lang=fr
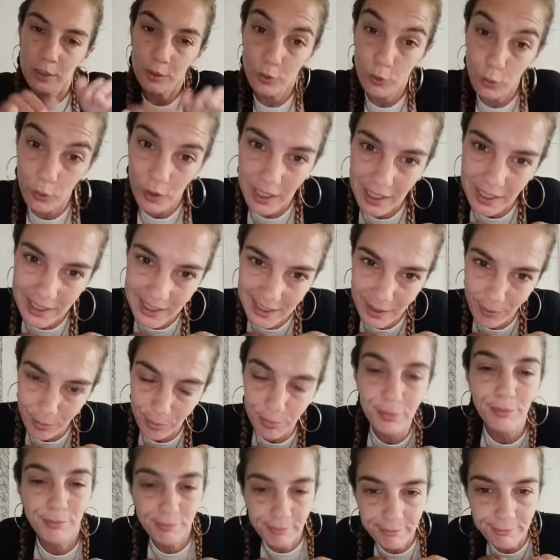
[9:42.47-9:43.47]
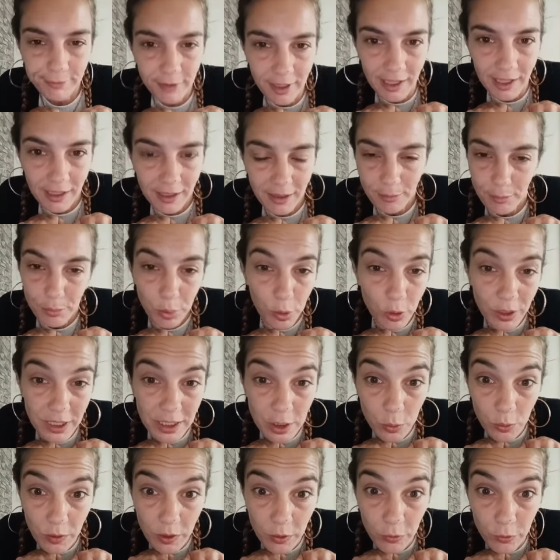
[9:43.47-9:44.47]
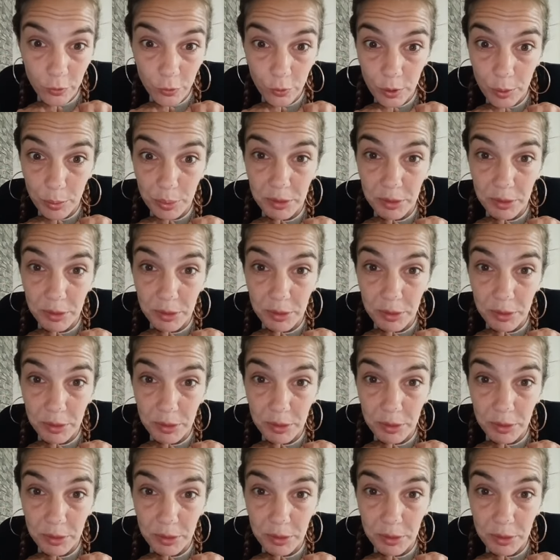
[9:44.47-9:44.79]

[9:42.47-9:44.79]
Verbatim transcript: Donc, l'équipe, voilà, prenez soin de vous.